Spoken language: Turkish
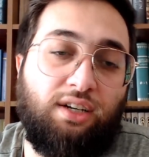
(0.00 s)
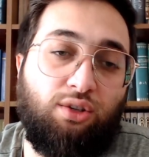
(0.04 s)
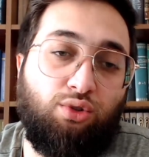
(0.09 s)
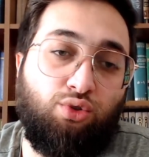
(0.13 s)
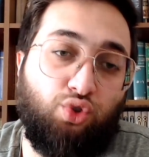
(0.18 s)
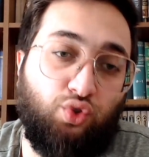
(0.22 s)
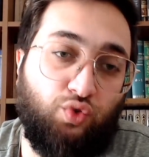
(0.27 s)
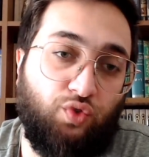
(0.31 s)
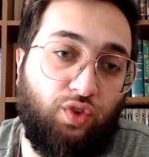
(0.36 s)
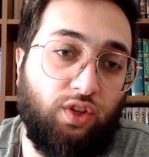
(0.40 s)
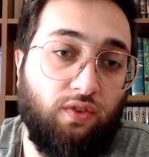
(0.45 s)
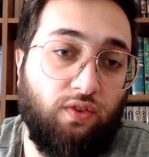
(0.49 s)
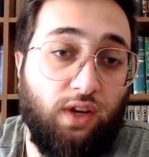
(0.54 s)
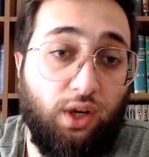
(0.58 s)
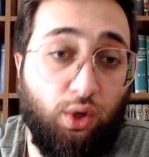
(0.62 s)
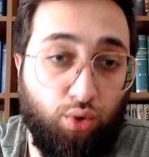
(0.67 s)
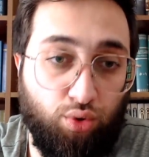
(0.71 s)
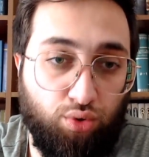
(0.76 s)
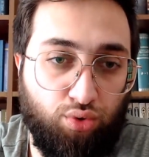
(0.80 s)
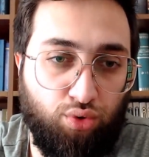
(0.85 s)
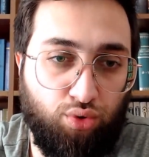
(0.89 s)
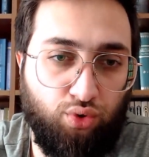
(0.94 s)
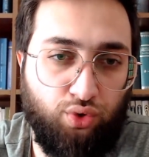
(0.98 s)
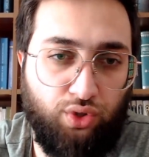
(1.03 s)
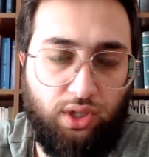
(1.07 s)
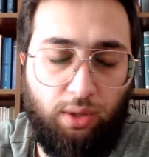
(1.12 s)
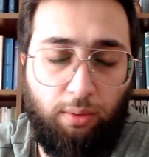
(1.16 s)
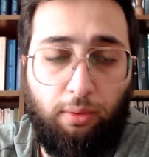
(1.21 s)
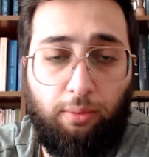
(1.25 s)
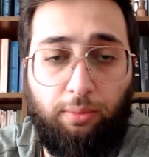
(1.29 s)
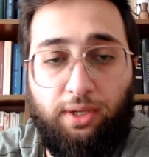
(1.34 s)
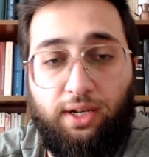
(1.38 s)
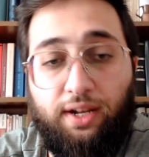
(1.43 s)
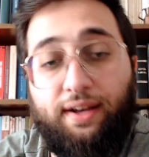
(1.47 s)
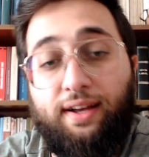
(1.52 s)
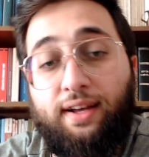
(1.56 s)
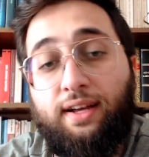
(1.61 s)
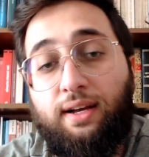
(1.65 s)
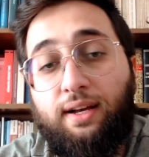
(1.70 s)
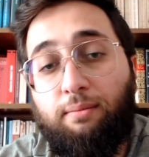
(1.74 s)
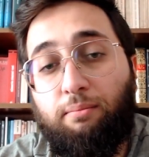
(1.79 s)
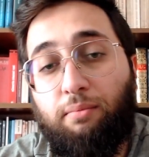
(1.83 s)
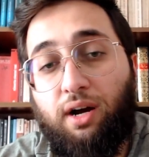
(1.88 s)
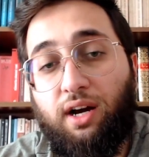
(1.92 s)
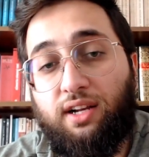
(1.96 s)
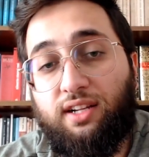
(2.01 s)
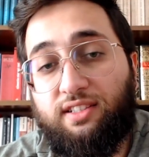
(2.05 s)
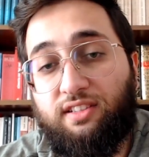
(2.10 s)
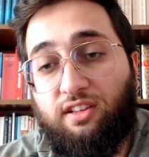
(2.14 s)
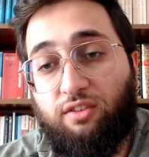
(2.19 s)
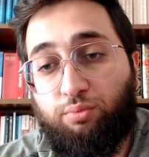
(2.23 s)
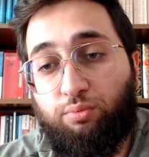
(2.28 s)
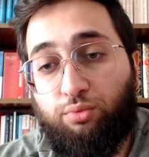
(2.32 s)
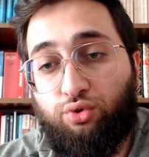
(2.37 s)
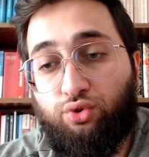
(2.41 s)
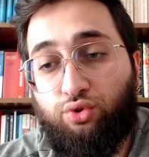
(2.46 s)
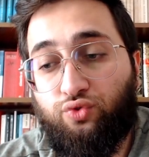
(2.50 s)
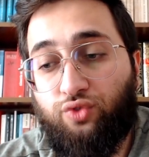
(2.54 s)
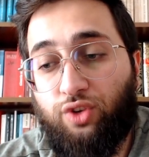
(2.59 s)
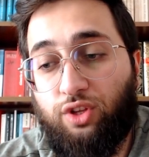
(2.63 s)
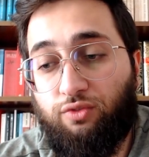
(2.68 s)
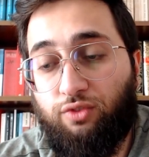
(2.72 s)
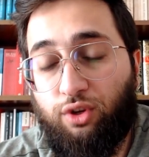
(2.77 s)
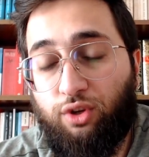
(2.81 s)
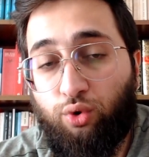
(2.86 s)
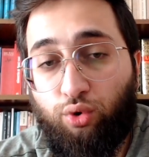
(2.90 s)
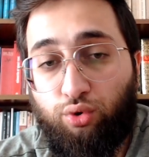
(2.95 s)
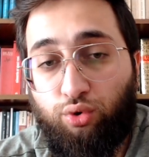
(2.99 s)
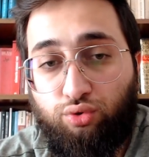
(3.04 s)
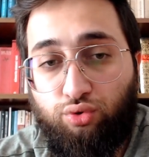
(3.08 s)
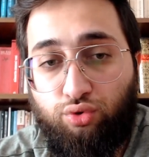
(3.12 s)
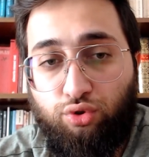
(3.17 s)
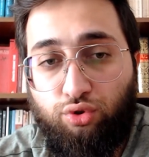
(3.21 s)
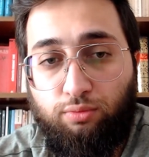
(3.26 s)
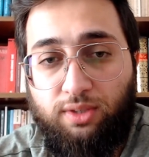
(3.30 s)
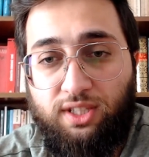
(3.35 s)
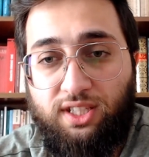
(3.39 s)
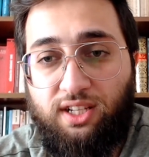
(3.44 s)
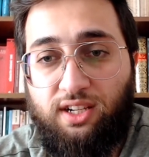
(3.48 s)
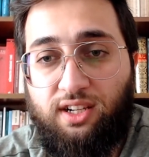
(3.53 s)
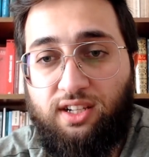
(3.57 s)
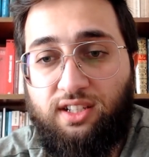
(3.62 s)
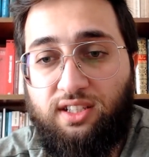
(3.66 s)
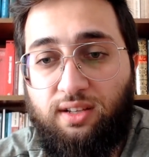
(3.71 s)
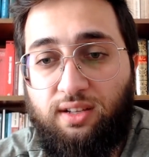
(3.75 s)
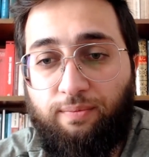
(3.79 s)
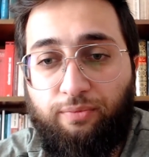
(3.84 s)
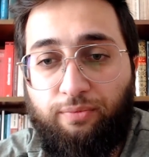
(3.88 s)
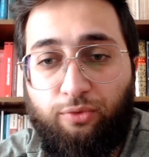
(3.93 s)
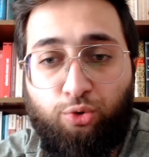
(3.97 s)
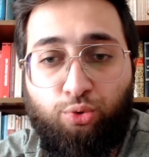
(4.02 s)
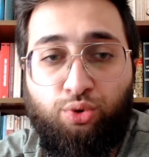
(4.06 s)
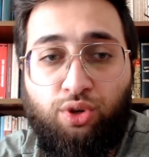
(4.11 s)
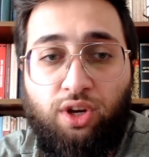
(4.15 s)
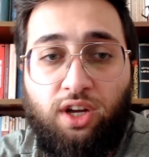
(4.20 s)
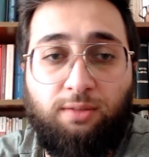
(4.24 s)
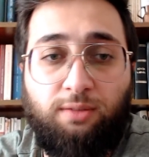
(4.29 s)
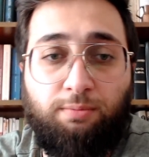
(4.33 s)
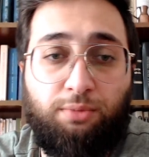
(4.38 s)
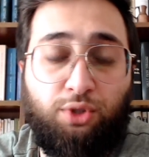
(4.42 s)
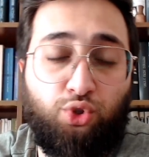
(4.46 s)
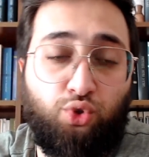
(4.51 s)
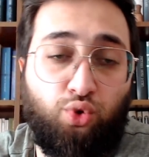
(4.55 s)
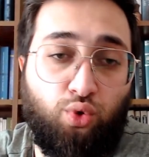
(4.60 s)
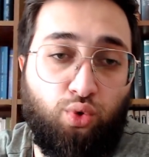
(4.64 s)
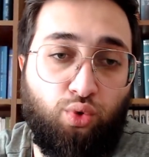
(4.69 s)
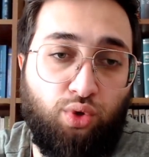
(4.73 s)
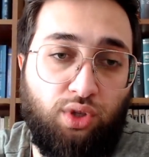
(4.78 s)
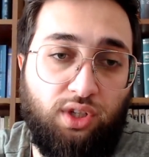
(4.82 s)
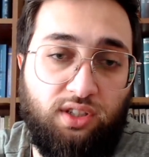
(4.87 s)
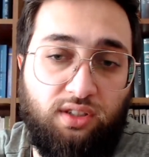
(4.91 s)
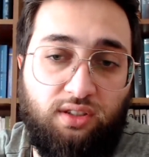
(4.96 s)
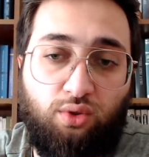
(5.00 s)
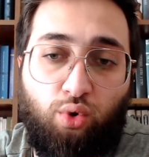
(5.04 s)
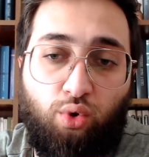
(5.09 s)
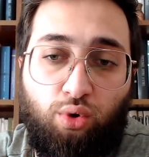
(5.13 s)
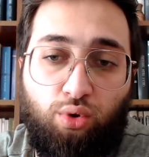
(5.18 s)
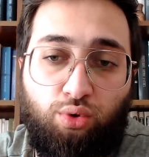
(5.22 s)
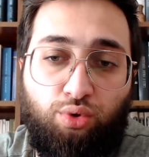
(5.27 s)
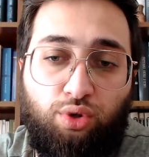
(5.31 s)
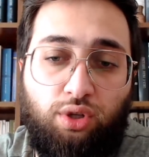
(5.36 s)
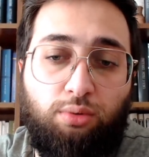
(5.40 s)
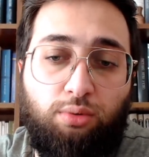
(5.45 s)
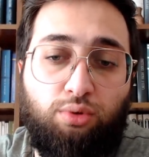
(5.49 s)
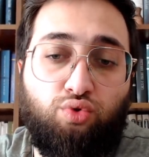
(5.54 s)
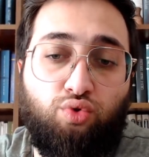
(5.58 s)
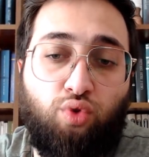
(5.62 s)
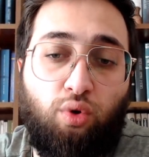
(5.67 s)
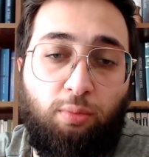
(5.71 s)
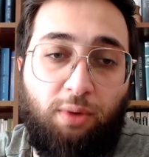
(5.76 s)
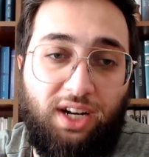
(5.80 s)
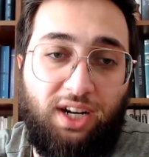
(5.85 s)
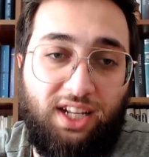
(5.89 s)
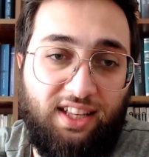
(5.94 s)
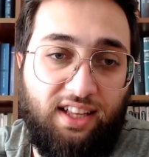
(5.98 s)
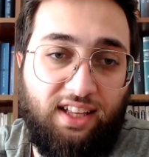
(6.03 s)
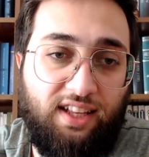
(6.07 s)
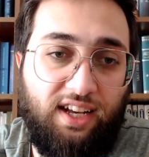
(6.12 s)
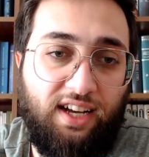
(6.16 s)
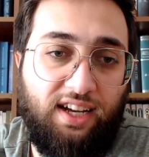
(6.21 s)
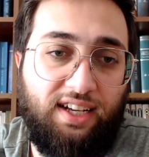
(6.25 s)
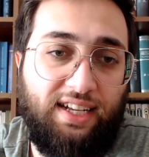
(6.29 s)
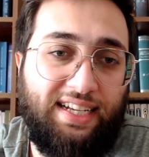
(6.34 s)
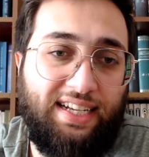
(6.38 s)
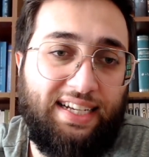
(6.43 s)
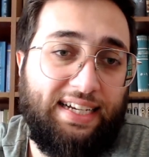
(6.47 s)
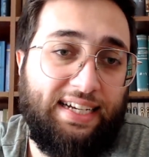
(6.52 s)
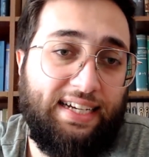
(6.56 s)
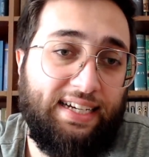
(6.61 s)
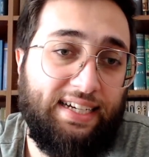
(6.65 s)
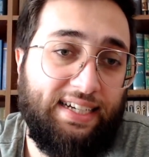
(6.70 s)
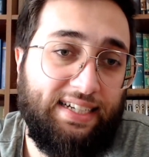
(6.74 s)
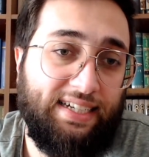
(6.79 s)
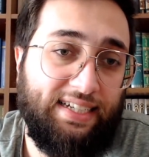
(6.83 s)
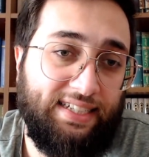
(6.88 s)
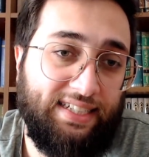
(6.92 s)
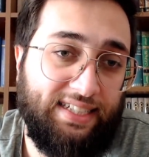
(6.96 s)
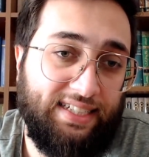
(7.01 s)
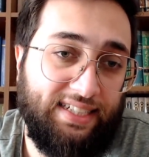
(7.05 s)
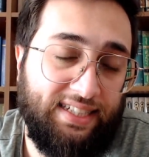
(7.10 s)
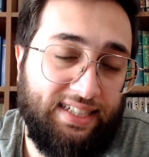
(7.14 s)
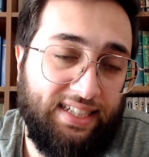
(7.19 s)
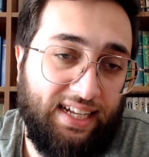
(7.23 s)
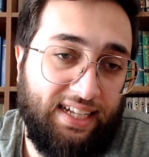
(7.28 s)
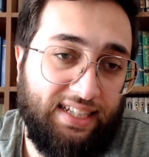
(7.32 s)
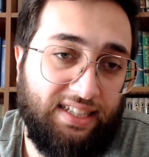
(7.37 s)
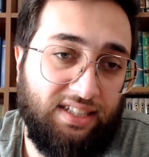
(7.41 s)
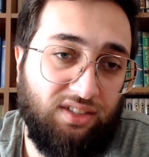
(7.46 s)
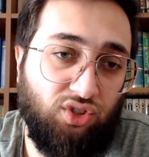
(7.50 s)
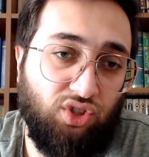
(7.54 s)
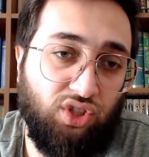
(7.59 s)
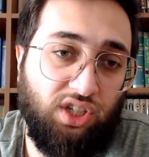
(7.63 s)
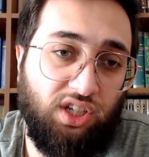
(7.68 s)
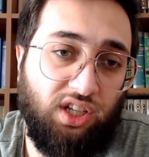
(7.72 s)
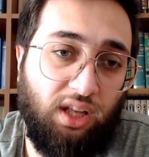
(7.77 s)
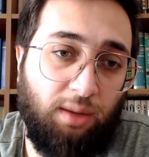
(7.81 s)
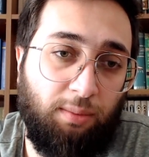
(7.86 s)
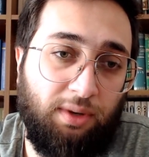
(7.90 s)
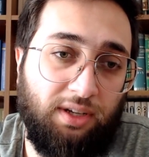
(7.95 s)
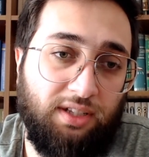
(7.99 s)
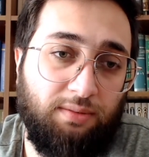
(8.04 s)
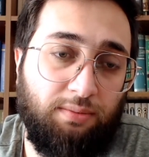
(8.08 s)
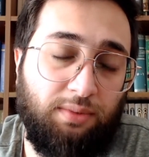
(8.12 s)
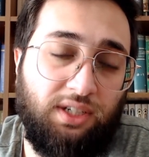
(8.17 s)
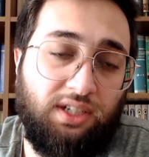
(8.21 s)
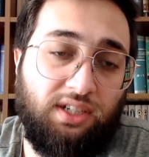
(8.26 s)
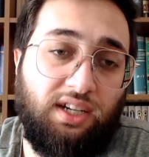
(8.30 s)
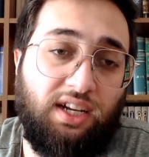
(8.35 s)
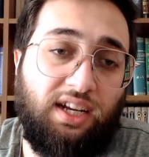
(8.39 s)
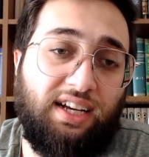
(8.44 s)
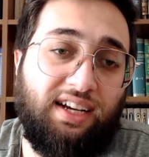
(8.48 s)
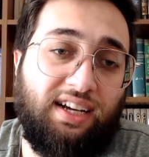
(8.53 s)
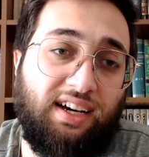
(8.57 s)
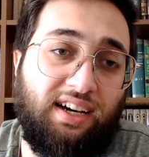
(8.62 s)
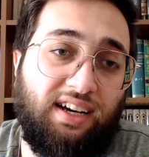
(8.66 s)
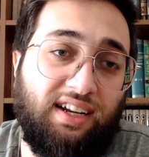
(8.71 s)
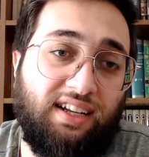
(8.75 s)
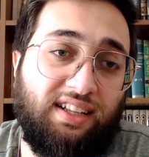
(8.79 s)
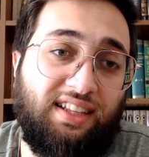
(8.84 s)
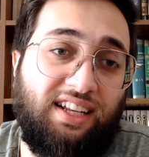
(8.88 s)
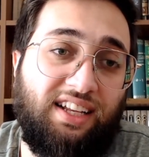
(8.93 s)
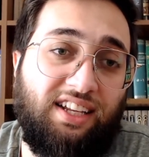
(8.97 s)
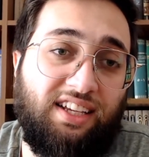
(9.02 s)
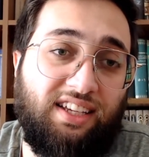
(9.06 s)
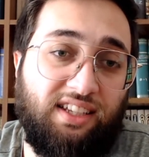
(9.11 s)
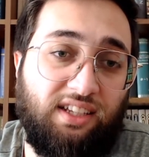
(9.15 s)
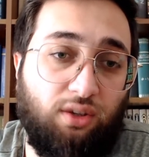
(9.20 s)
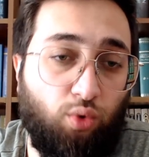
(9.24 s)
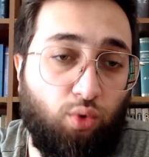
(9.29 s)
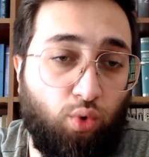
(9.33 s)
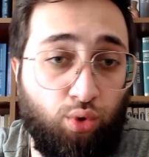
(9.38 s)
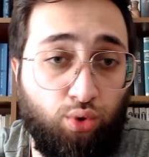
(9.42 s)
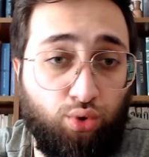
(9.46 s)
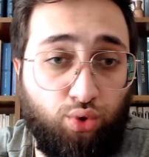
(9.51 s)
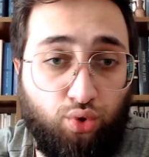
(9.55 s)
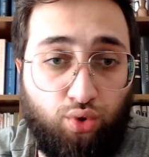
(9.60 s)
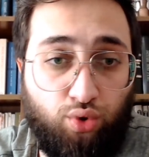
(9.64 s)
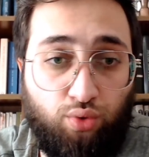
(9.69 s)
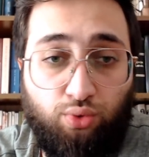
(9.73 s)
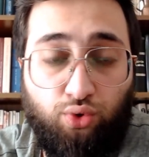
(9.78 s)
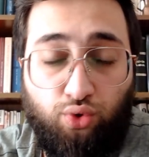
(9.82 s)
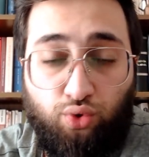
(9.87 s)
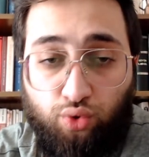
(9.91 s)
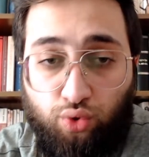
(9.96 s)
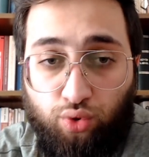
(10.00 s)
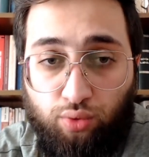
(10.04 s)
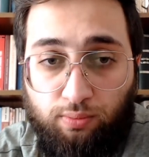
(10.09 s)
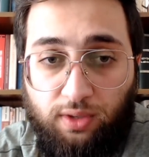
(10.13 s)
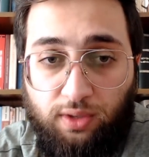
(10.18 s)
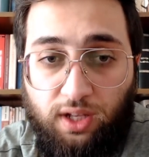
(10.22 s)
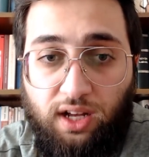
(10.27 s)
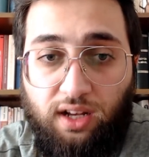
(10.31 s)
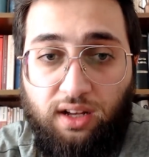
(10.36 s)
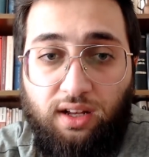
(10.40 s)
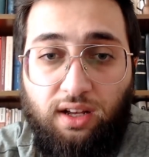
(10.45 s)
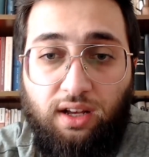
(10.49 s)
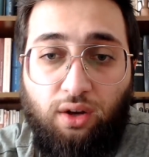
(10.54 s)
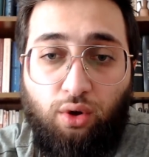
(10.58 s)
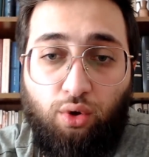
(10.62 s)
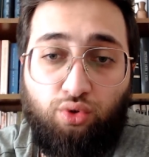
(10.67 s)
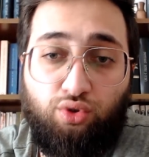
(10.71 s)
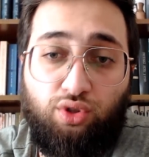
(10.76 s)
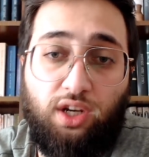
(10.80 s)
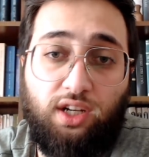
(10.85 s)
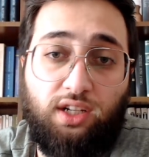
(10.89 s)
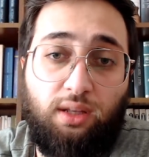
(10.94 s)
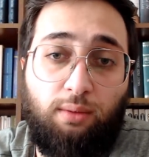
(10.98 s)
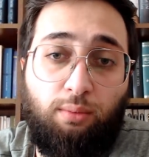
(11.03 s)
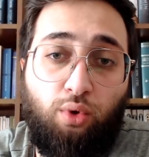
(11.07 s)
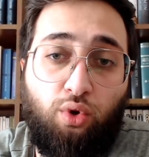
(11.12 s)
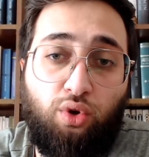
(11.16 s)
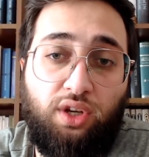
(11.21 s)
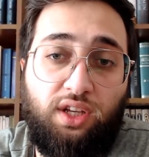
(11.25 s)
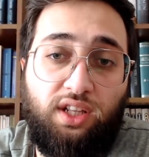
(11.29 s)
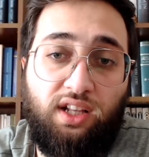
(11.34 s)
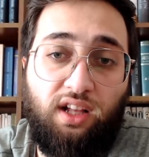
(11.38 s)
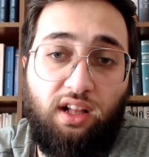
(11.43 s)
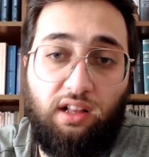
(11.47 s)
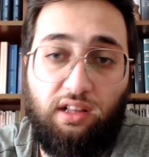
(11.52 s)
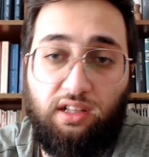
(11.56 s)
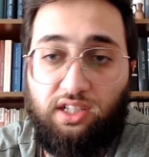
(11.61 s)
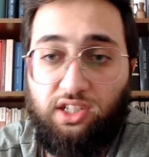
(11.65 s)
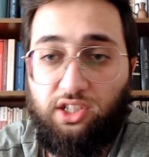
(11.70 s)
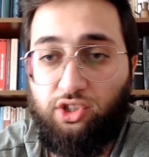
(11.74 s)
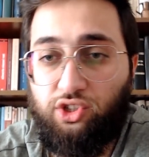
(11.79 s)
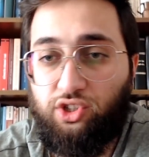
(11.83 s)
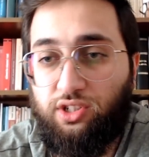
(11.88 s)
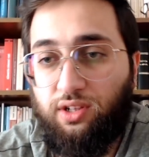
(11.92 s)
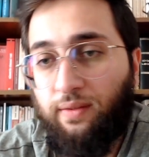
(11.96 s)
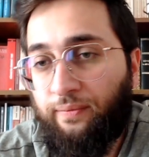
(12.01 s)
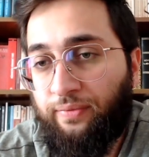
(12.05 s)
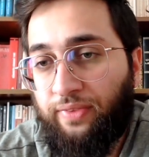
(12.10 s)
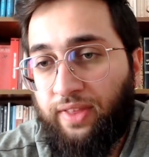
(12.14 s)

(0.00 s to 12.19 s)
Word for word: rüşvet ve yolsuzluk sebebiyle. Maalesef bu rüşvet ve yolsuzluk meselesi dünyanın birçok ülkesinde olduğu gibi Somali'de de içinden çıkılamaz bir kara delik oluşturmuş durumda özellikle bölgenin halkı için.